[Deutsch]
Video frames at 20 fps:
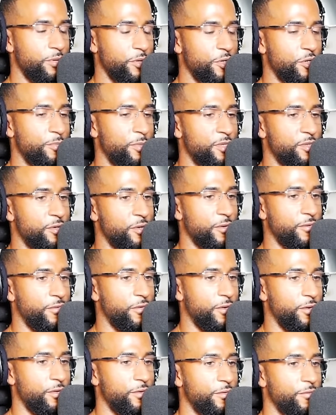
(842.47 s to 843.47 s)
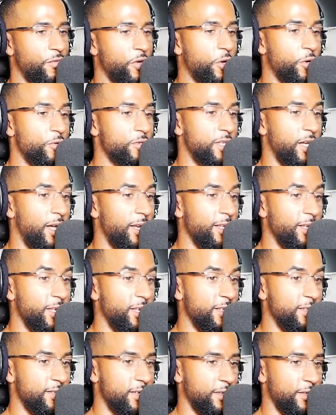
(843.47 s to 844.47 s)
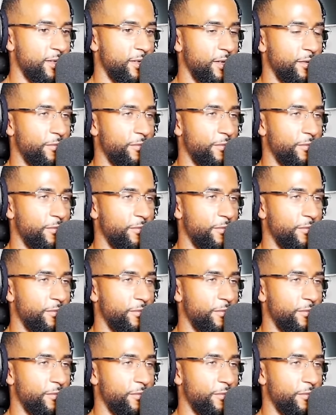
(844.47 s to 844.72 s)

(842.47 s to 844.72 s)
Bin ich überzeugt von. Wir können uns alle gegenseitig